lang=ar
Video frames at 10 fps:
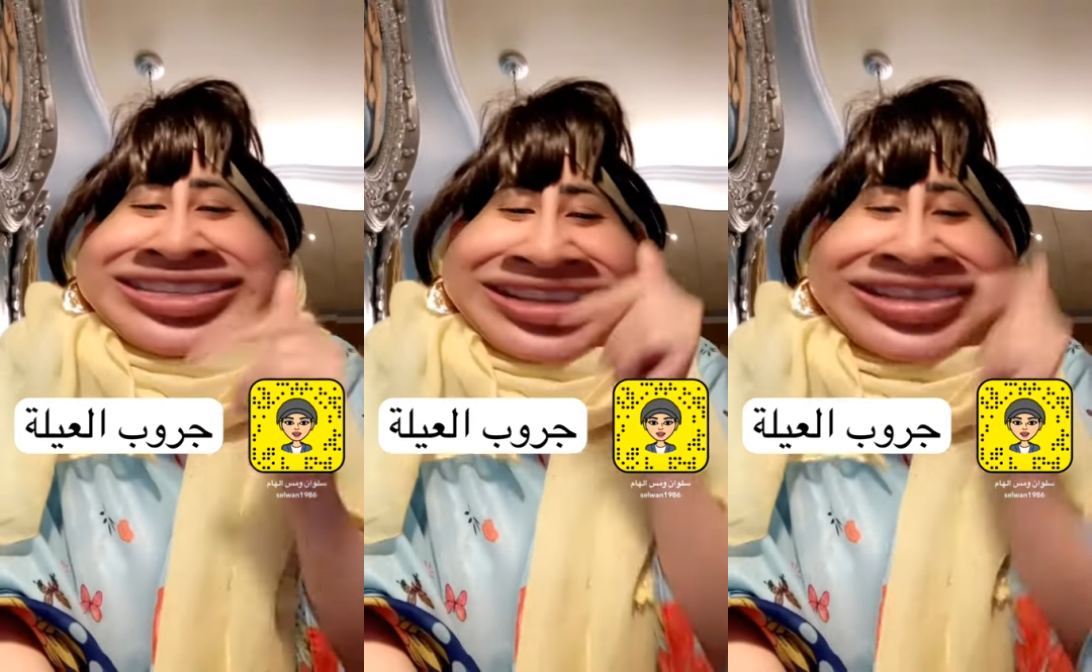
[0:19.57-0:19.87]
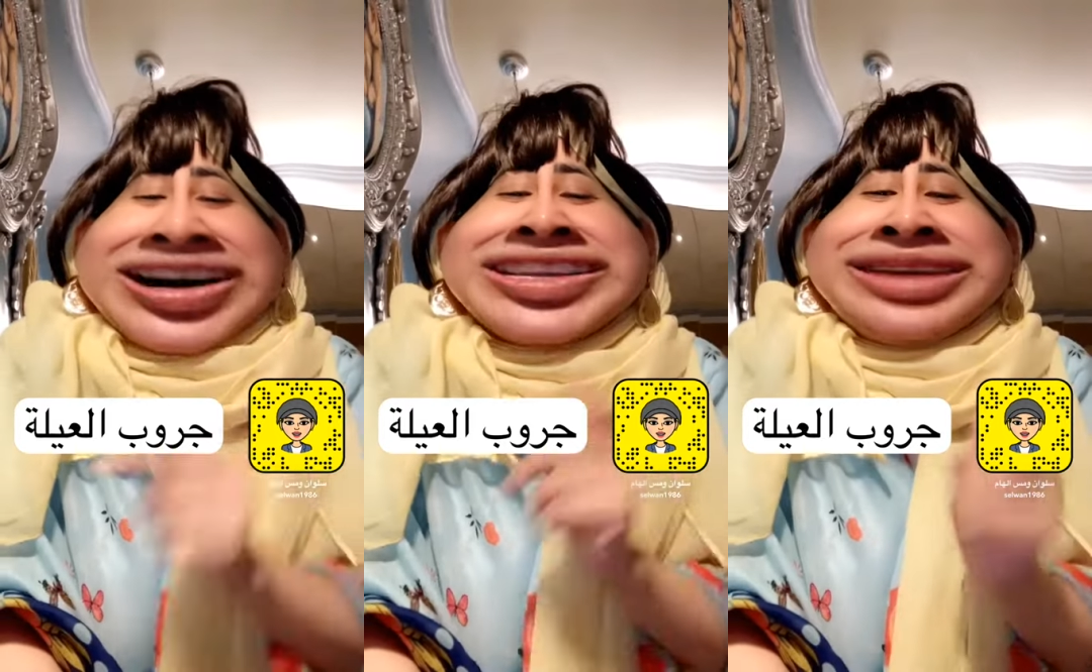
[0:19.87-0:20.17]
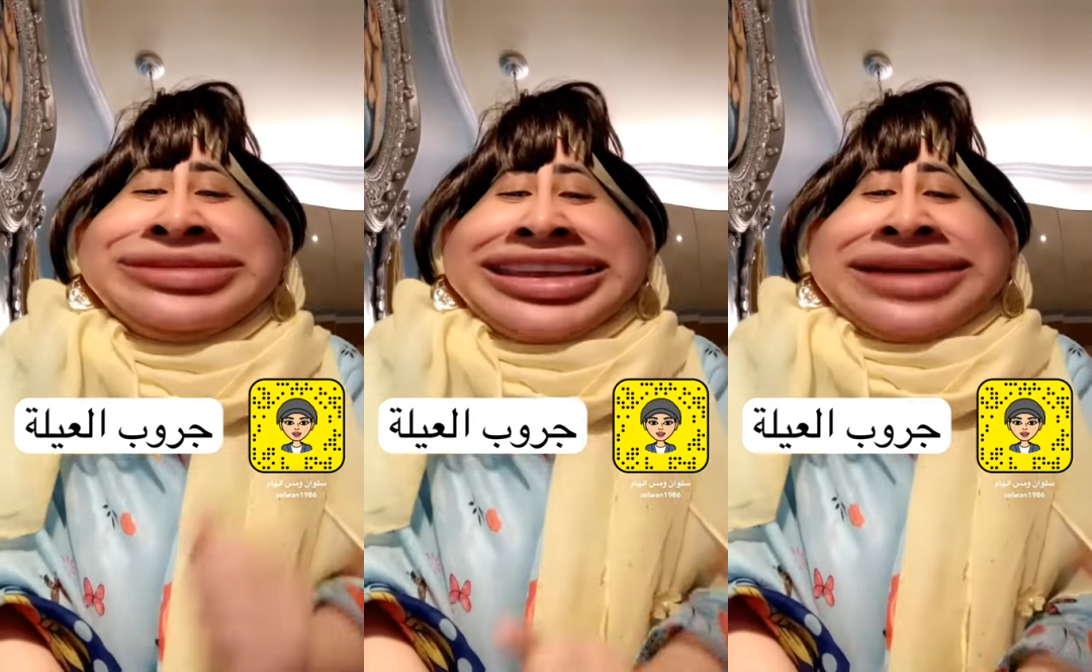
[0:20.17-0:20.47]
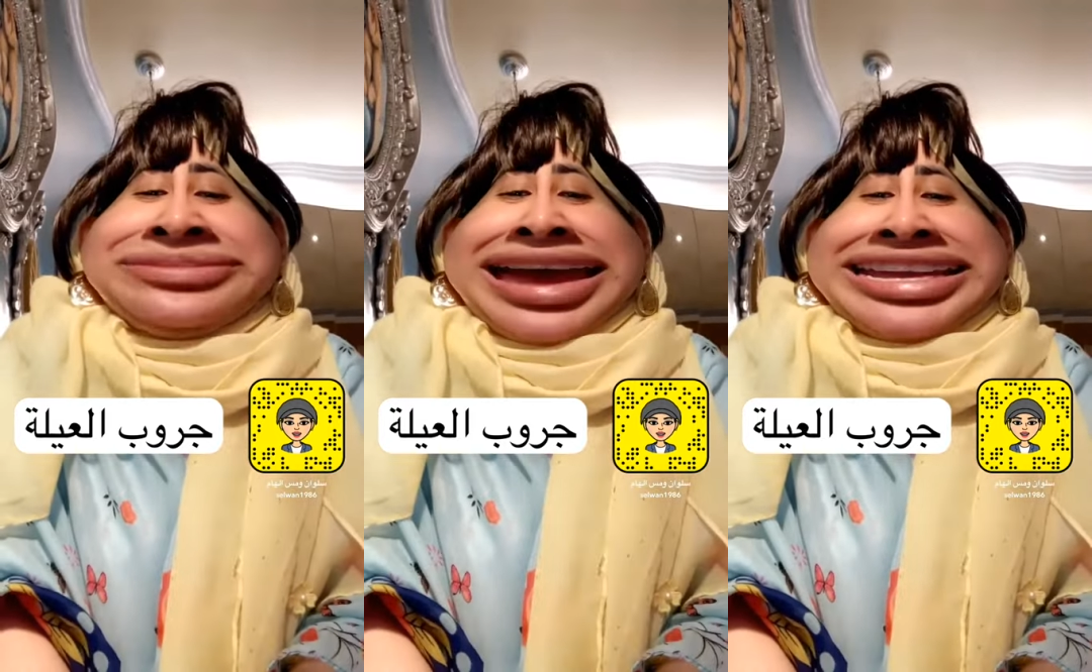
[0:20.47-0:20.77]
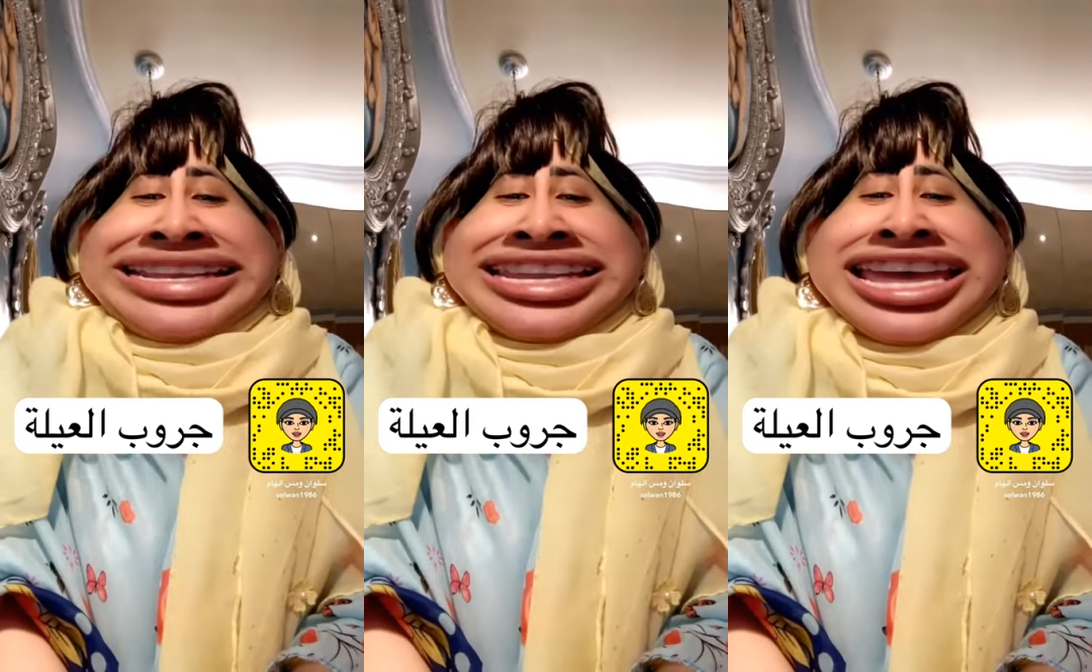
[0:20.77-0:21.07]
النهارده متجمعين
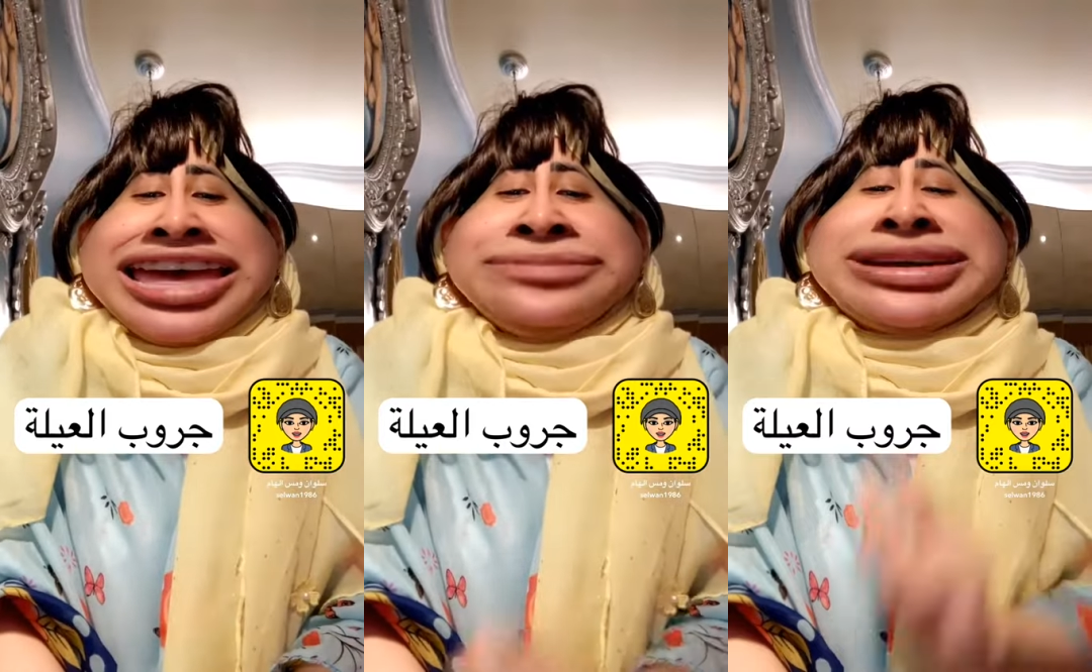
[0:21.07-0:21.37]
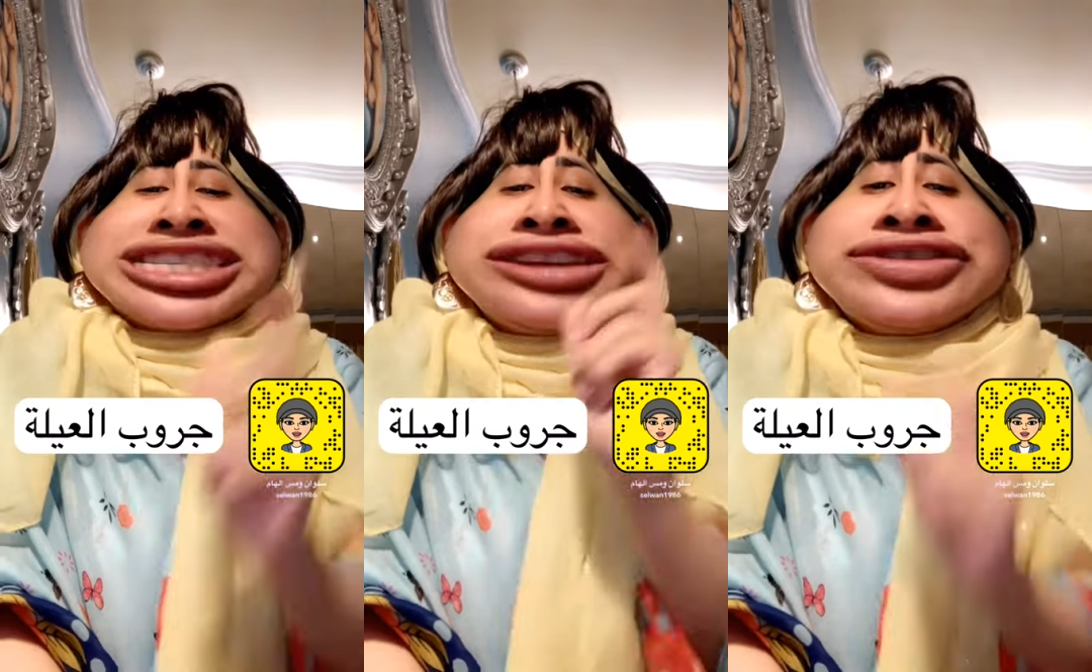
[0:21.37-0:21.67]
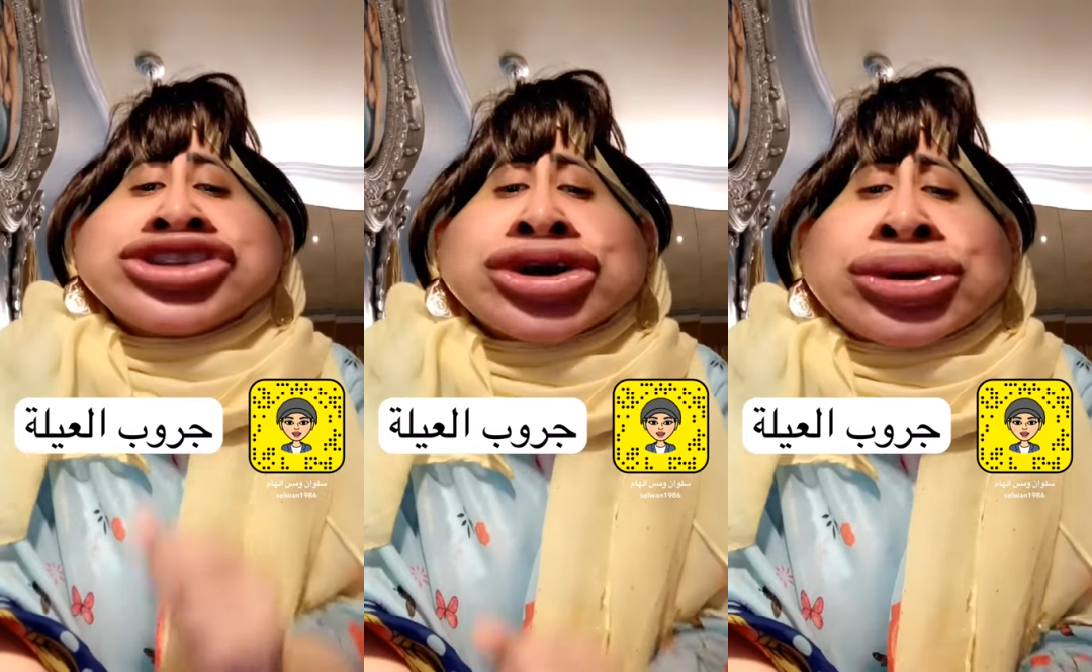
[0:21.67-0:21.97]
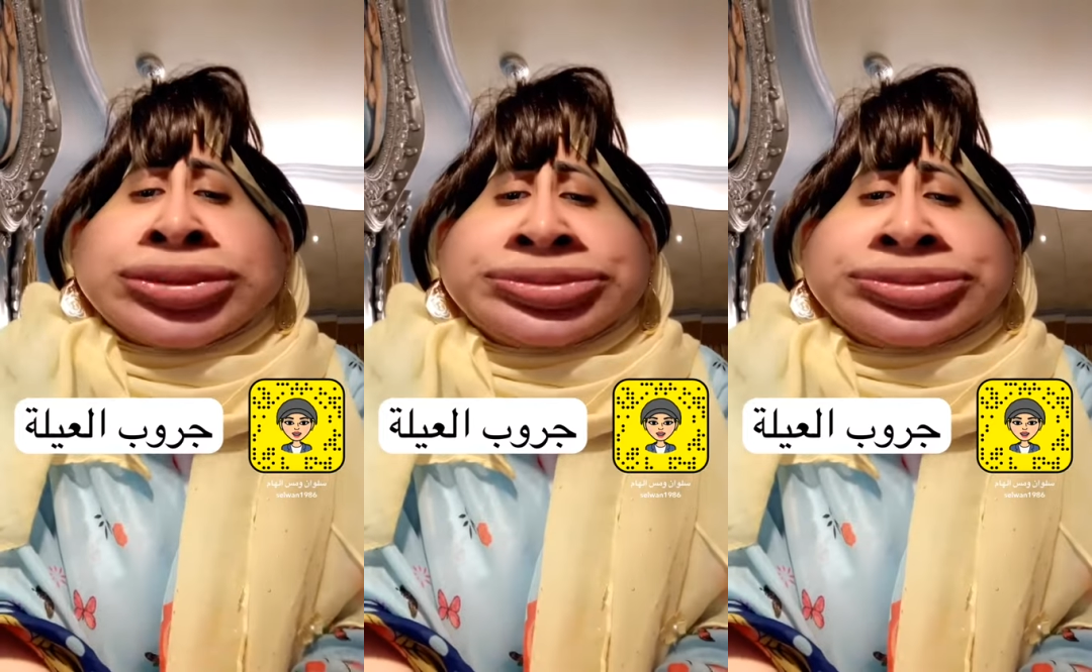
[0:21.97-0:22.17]
بس في جروب